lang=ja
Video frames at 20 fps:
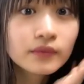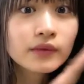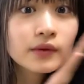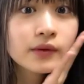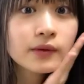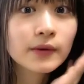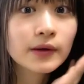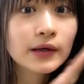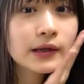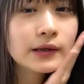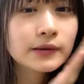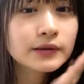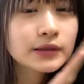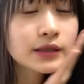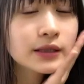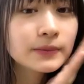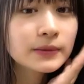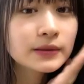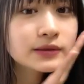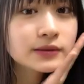おはようござい
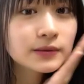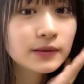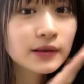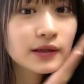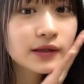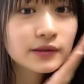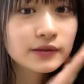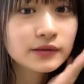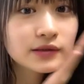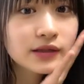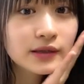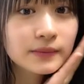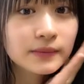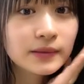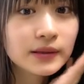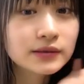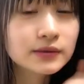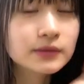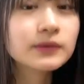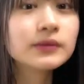ますおはようございます
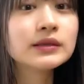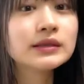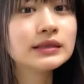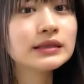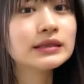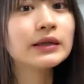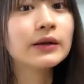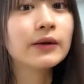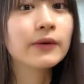美味しいよ